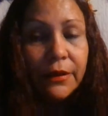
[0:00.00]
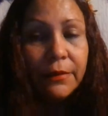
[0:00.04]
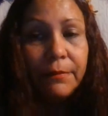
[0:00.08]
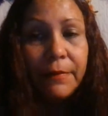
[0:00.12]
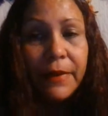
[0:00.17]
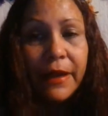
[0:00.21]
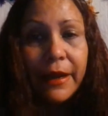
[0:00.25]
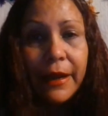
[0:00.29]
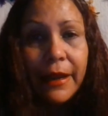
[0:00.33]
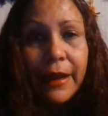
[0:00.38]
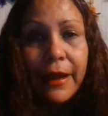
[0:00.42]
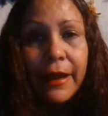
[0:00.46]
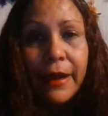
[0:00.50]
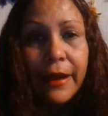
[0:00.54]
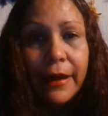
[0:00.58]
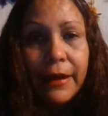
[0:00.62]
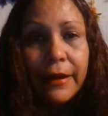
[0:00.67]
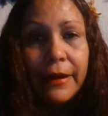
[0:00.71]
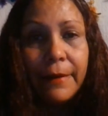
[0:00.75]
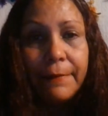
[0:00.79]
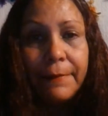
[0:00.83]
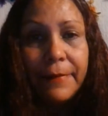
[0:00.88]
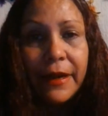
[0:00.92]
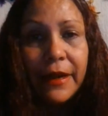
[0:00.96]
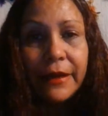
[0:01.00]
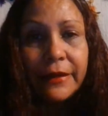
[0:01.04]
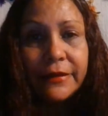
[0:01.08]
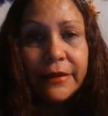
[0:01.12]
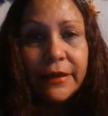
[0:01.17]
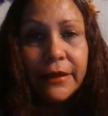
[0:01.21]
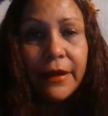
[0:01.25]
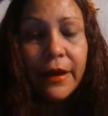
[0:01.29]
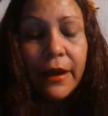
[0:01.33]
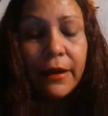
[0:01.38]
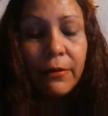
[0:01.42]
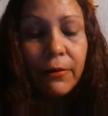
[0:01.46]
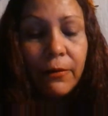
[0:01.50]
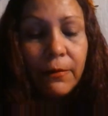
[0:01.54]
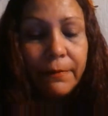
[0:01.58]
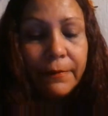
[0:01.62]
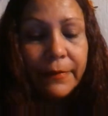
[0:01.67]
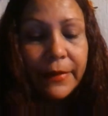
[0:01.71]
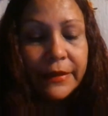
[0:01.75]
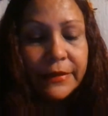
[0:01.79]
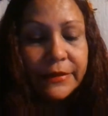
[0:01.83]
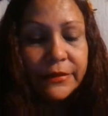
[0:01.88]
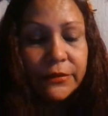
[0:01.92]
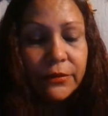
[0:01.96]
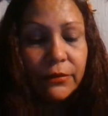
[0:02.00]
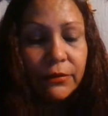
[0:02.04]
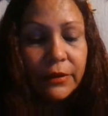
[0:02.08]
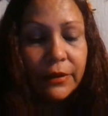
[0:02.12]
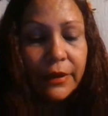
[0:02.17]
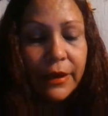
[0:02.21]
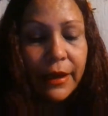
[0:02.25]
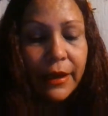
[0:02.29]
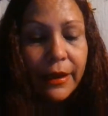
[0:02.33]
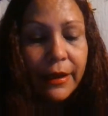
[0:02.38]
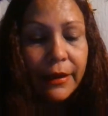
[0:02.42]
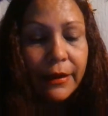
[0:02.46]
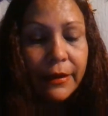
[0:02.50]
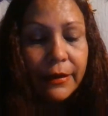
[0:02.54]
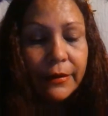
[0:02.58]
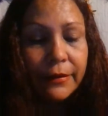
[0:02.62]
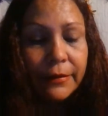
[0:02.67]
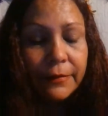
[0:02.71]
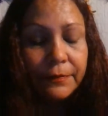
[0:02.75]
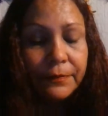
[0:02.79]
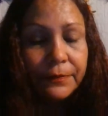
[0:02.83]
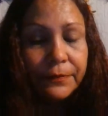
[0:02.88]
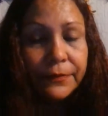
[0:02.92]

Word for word: para la práctica convencional.